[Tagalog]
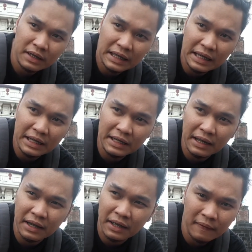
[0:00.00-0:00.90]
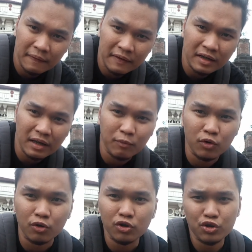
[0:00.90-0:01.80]
gilid ng
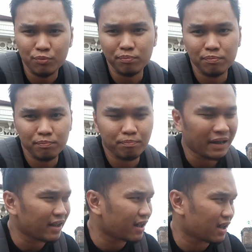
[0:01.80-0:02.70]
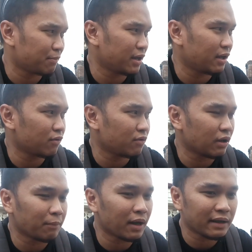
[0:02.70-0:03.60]
Intramuros, yung pader na
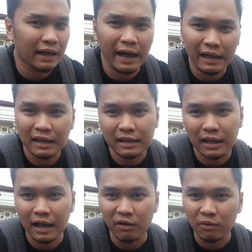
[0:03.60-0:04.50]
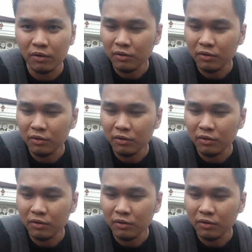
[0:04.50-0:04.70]
mayroong mga daan ng tao.